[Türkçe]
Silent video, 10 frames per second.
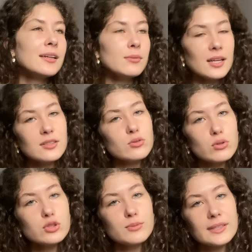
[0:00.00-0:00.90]
Birazcık
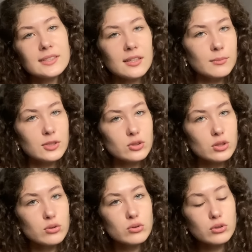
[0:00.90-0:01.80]
konuşmak istedim
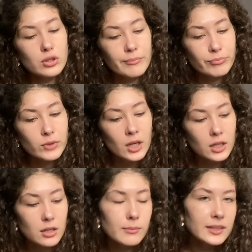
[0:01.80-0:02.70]
açıkçası. Çünkü
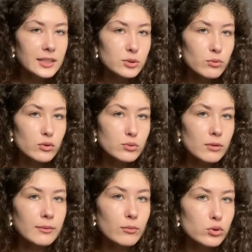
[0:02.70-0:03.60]
kameraya açıp
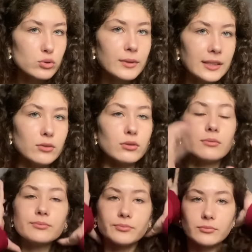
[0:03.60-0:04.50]
konuşmak benim hoşuma gidiyor.
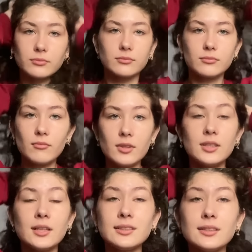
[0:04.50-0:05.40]

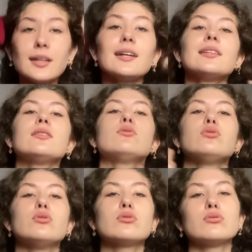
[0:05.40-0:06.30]
Yani dinlerken ne
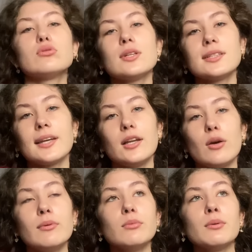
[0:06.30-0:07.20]
düşünüyorsunuz, nasıl geliyor
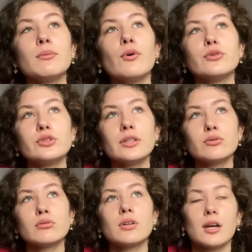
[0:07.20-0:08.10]
bilmiyorum ama önceden
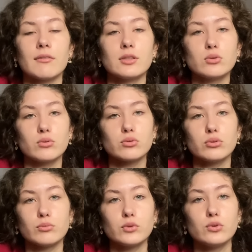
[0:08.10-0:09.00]
çok daha yavaş
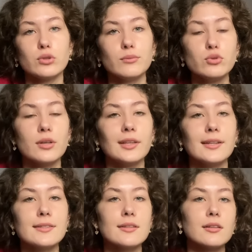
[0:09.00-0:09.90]
konuştuğumu düşünüyorum. Şu an en
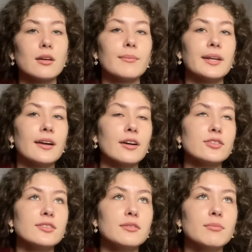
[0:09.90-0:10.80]
azından kamerayı
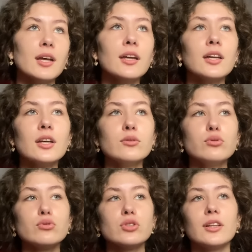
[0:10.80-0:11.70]
açtığımda
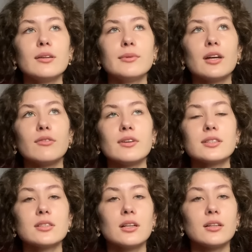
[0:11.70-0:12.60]
düşüncelerimi daha
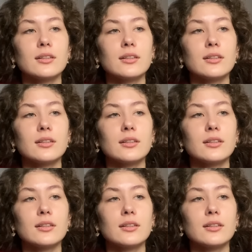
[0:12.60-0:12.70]
fazla